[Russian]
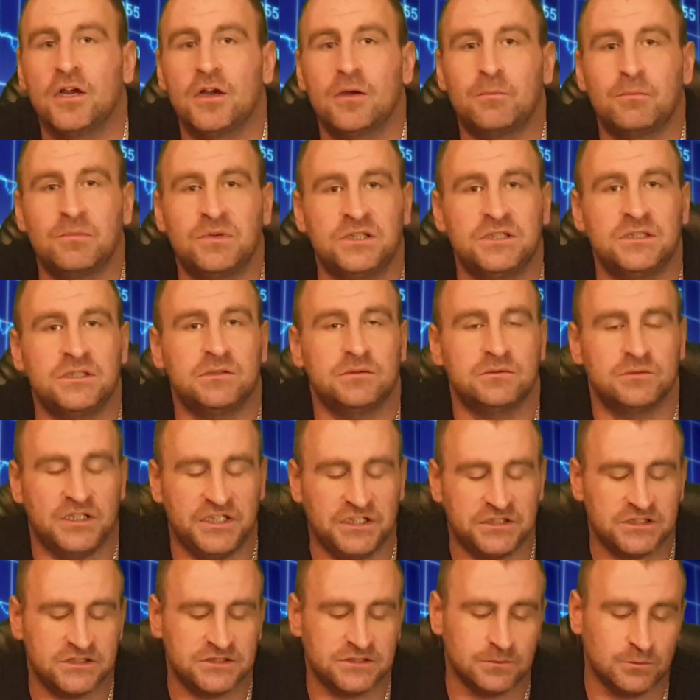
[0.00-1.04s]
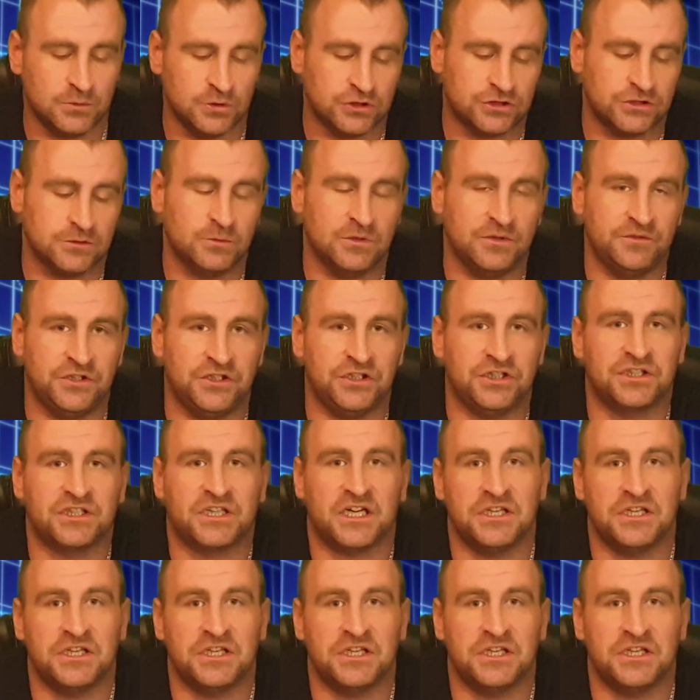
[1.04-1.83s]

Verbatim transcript: мы это сможем увидеть.